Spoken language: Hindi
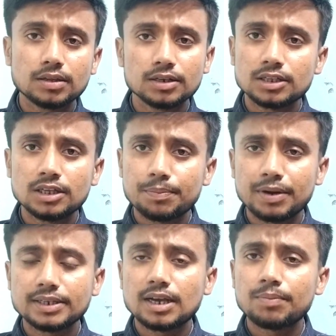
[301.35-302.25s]
बात करते हैं
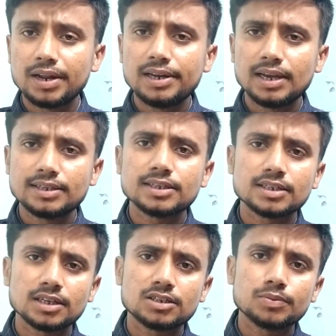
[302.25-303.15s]
अपना एग्जाम ले लिया
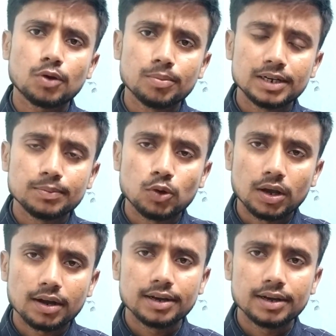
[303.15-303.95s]
जैसे तैसे फॉर्मेलिटी पूरा